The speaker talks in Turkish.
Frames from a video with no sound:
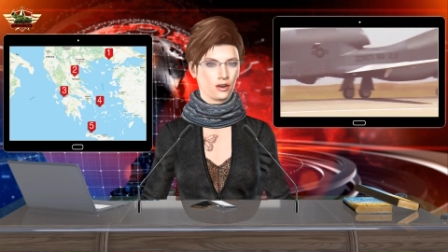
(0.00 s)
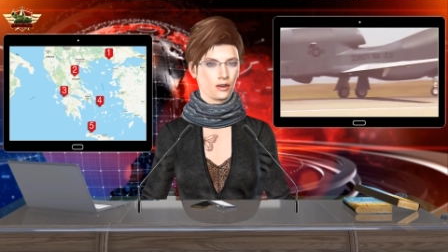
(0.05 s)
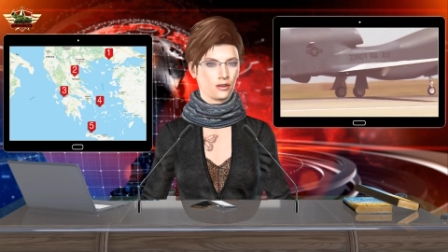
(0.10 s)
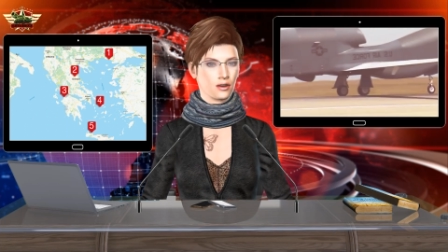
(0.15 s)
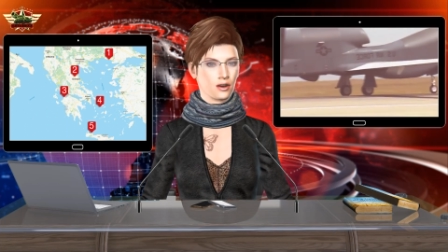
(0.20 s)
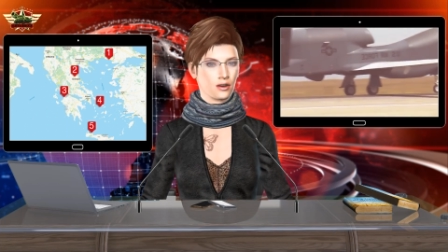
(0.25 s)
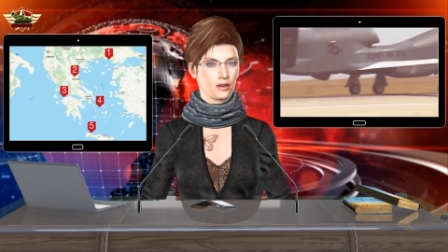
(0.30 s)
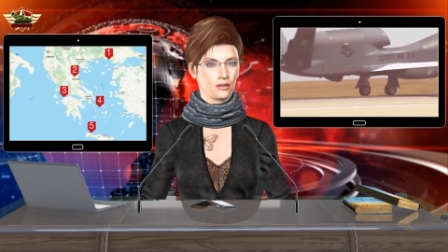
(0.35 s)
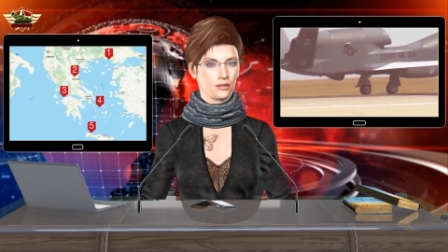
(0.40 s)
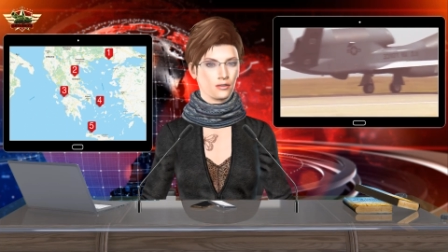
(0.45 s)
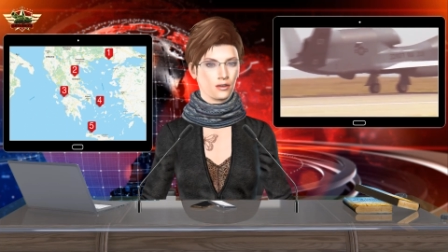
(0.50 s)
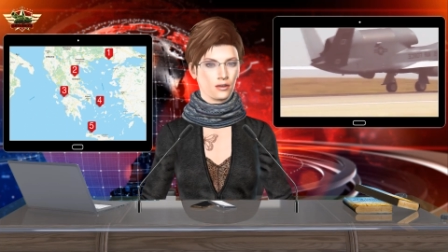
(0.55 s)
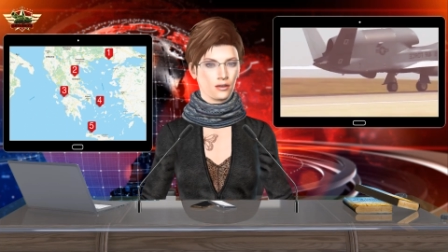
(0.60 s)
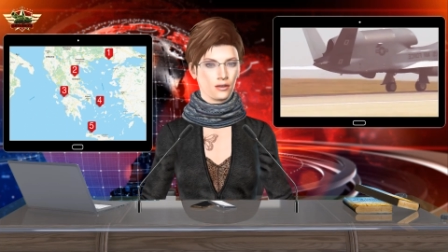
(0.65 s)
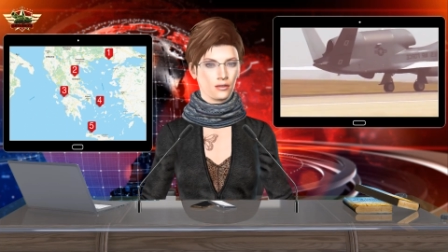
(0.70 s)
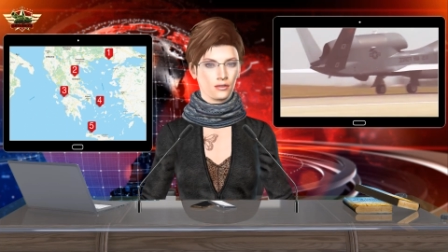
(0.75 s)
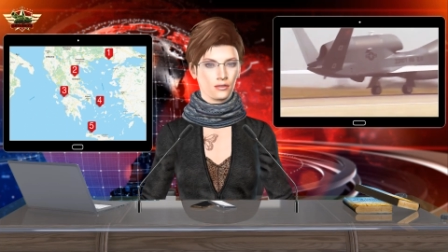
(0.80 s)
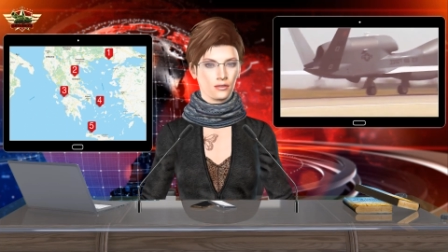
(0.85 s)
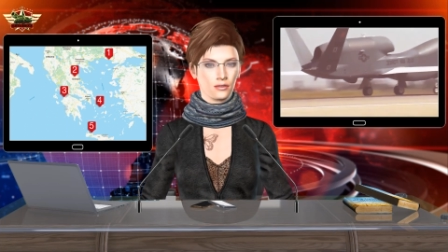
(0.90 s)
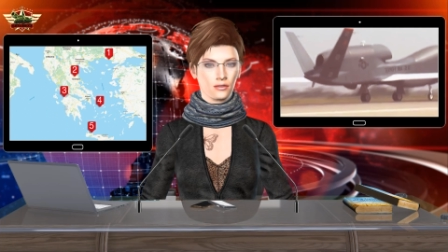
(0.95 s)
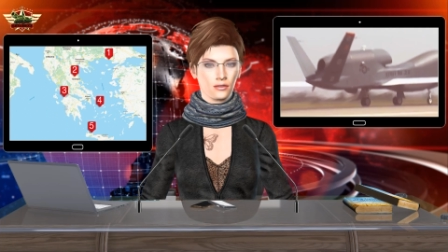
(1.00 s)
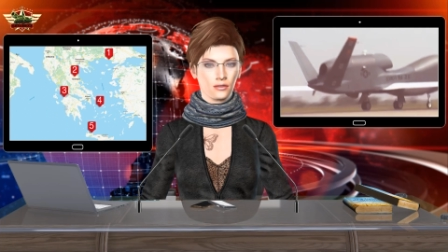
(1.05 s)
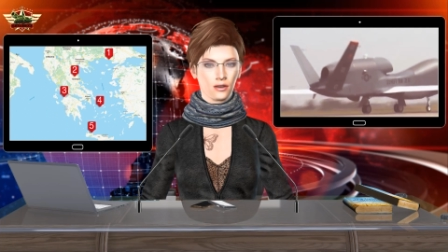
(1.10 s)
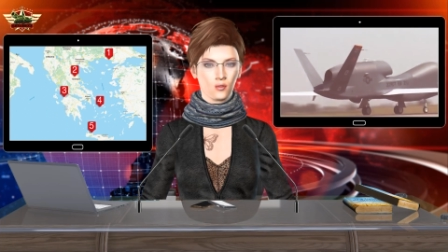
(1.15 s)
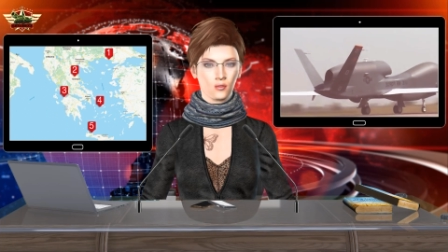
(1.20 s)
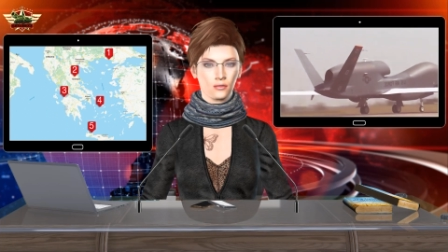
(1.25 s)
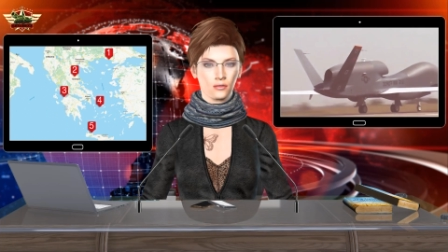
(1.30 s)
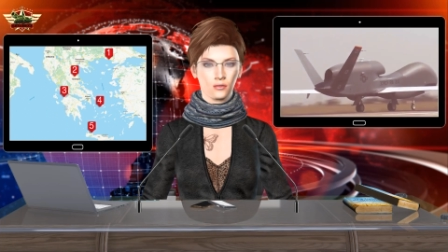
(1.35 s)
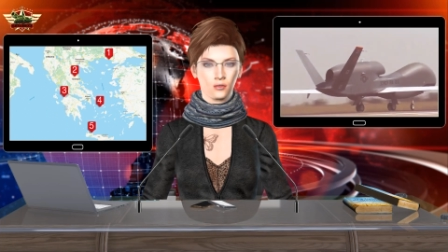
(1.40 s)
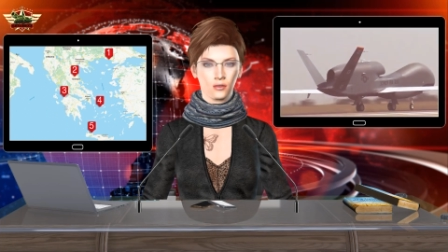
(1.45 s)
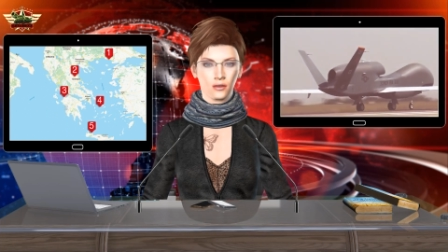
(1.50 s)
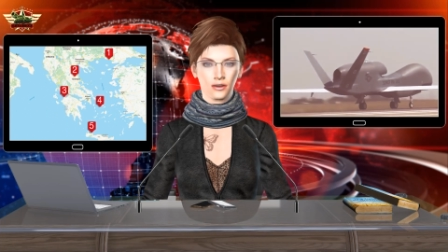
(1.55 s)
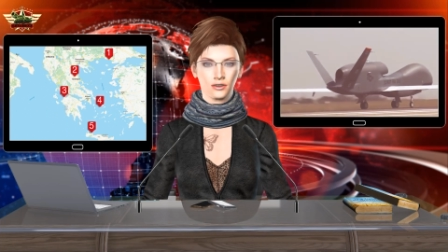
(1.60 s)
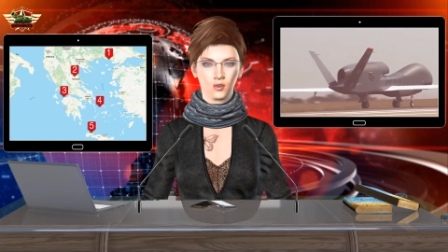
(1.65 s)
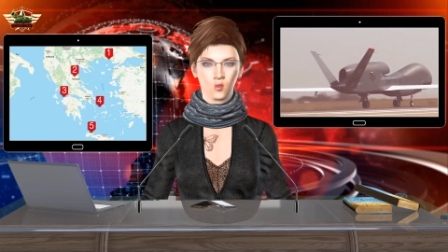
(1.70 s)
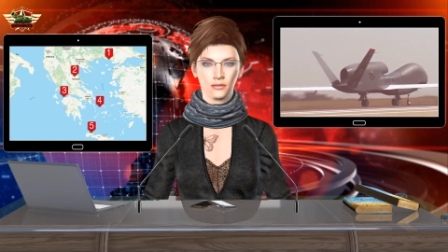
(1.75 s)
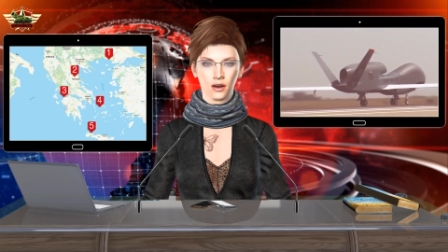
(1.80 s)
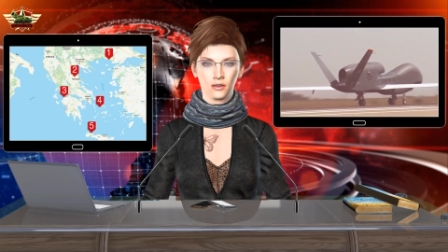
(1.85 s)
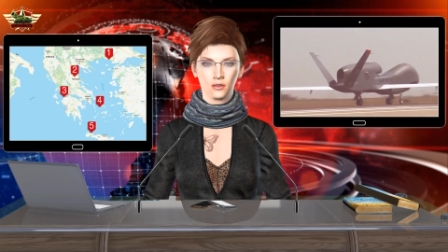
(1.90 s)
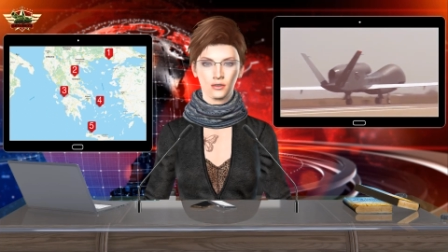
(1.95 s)
alternatifi dediği Girit'teki
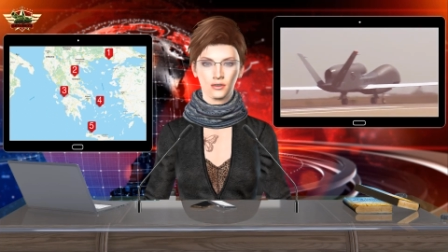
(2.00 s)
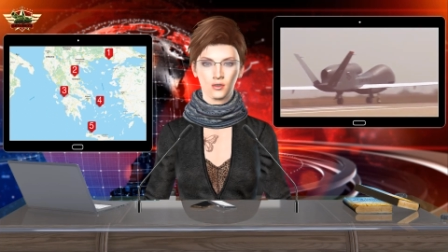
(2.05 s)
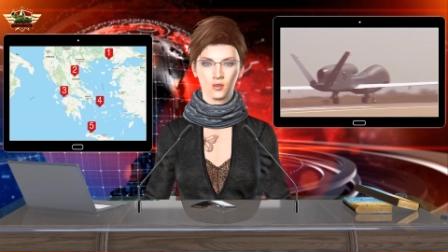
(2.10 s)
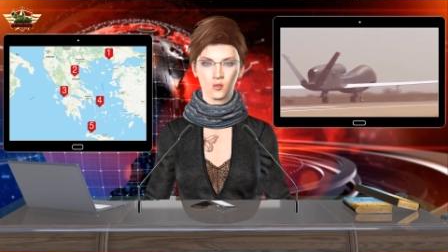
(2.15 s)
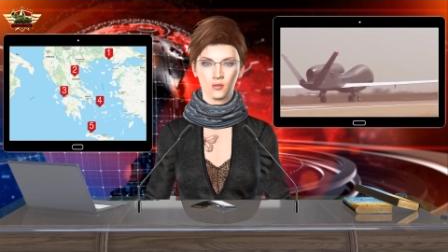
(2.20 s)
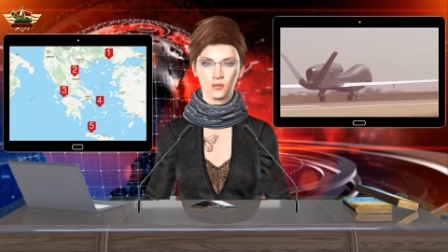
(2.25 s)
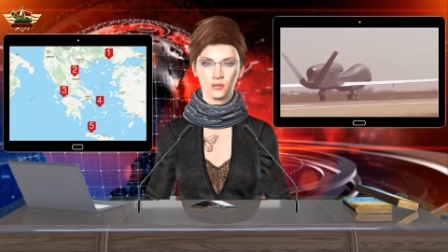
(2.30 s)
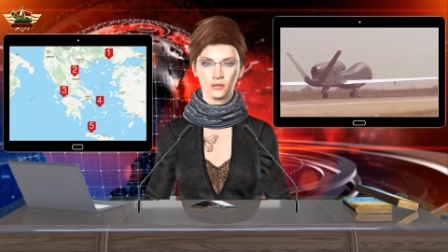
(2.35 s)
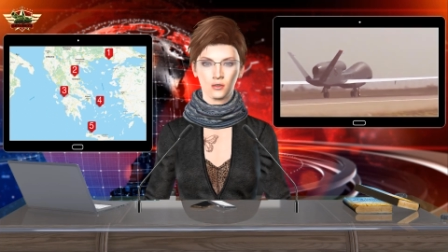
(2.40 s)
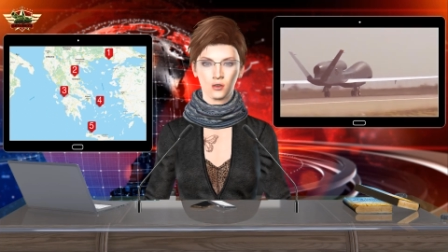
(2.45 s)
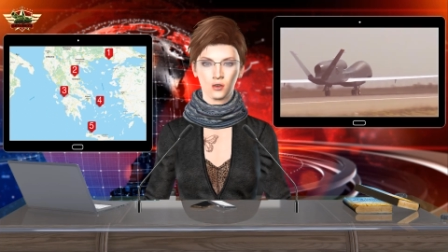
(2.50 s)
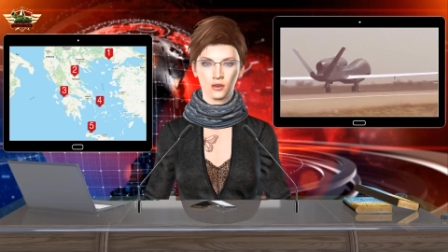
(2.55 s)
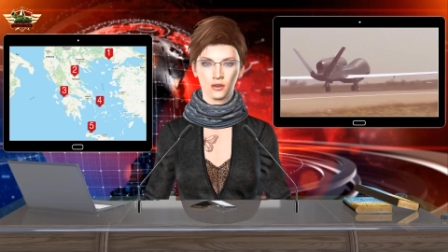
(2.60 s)
Suda Üssü,